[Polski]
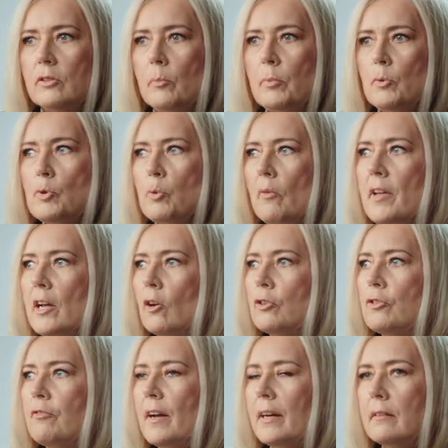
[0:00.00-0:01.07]
To był człowiek
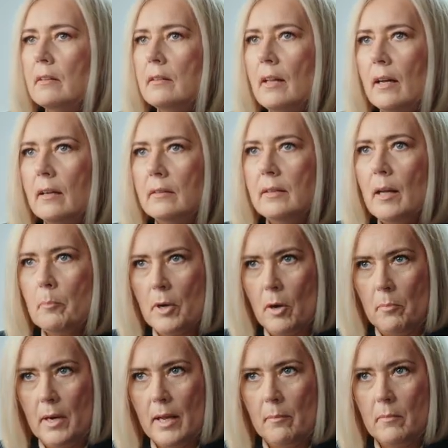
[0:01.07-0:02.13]
otwarty na, na
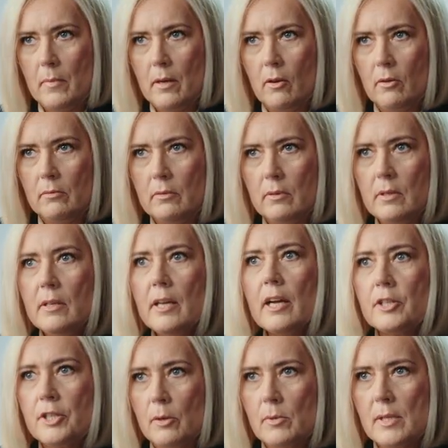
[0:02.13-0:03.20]
problem. On nie
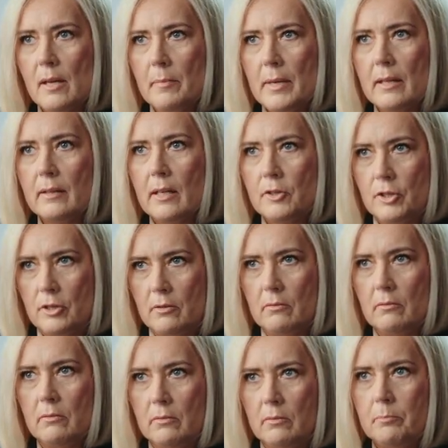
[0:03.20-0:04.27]
chciał zamiatać
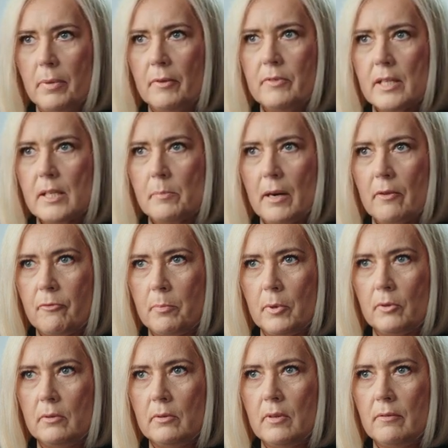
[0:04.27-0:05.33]
y, pewnych spraw
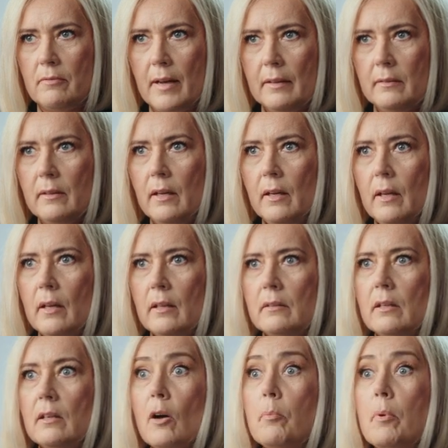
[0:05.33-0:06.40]
pod dywan,
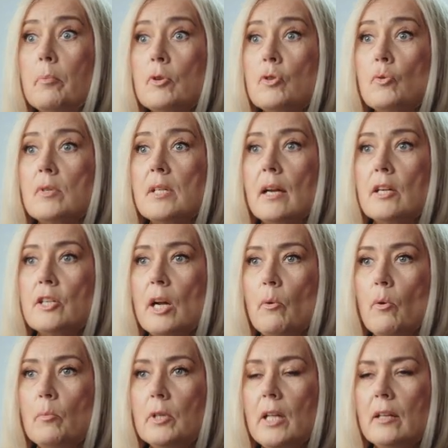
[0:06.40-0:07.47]
tylko po prostu
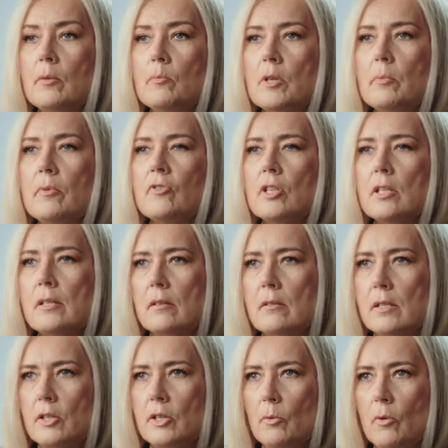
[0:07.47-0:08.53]
zależało mu na tym, żeby wszystko
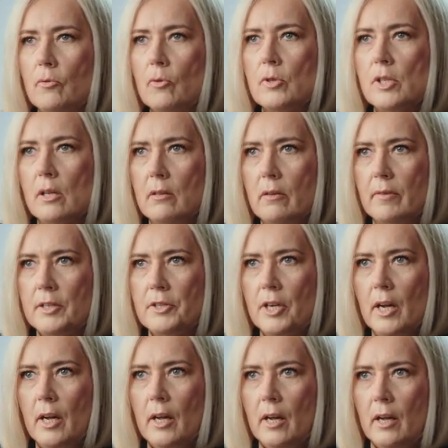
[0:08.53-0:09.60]
zaczęło funkcjonować
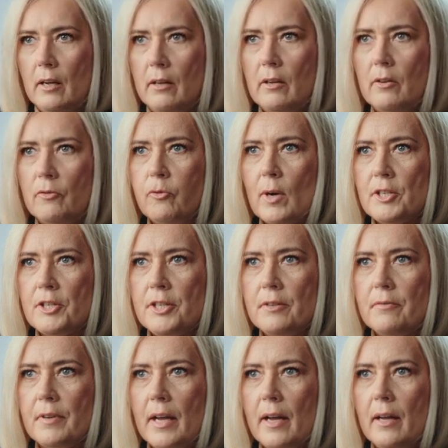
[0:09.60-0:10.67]
y,
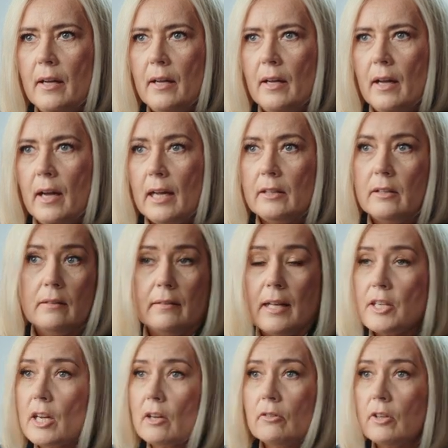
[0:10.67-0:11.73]
właściwie. A
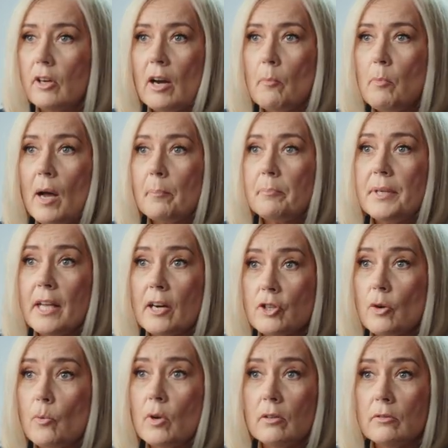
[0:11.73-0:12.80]
nasza kontrola była
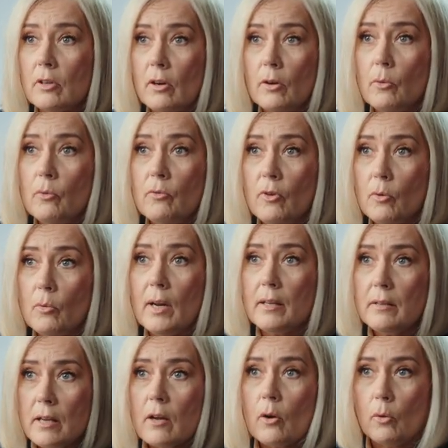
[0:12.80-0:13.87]
pierwszą kontrolą w ogóle
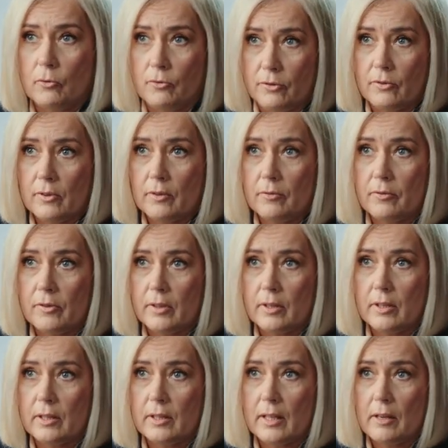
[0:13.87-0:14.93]
ników
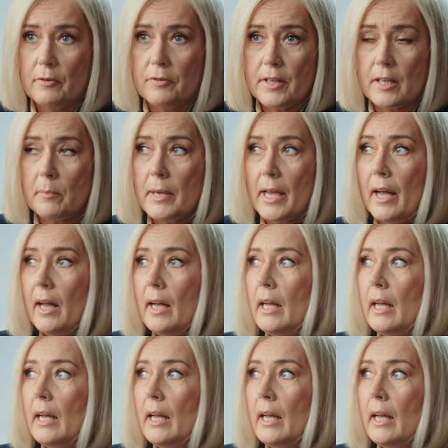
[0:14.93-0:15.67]
w, w tej firmie.